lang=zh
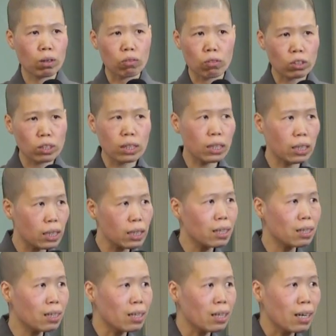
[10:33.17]
否则你那
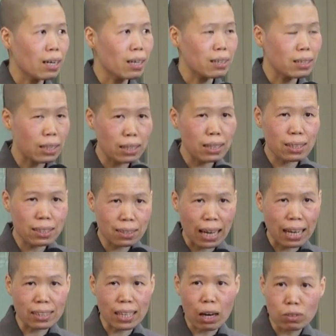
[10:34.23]
个你那个
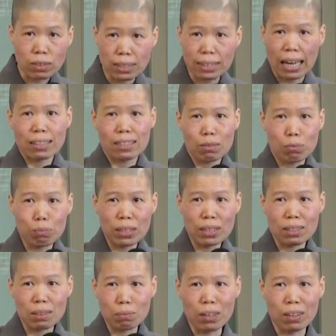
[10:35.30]
杂草长得比
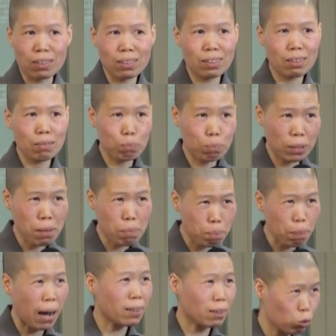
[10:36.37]
什么？比你
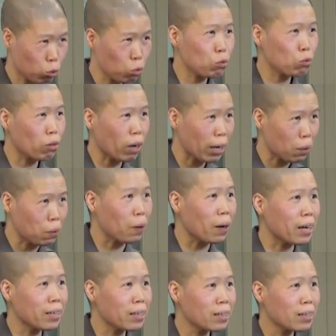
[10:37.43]
拔的速度还
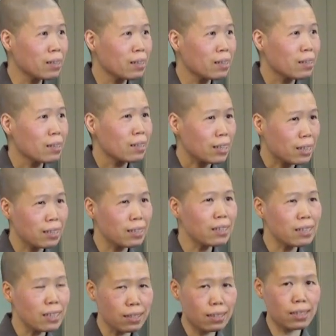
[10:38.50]
快。可
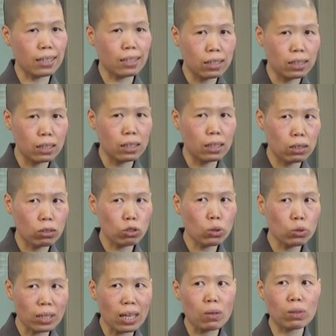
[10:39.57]
是你整个
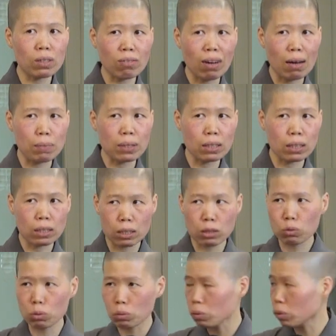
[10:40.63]
修忏尾法门的基
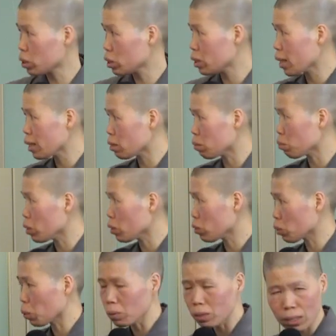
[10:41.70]
础是在什么？
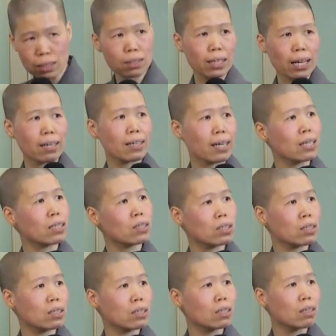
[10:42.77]
从四颤开
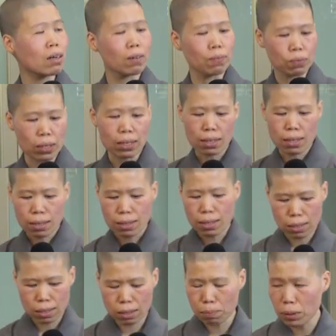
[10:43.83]
始。好，
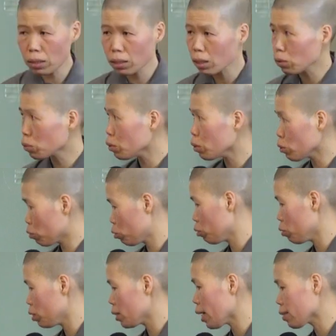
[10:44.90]
那什么叫做
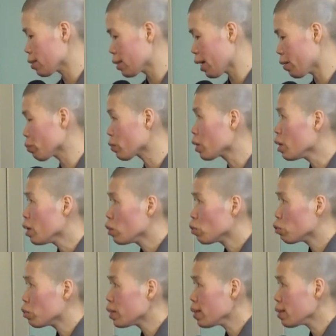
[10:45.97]
取向颤？
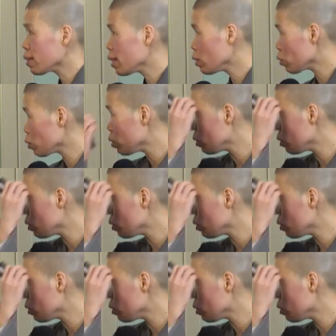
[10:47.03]
取向颤就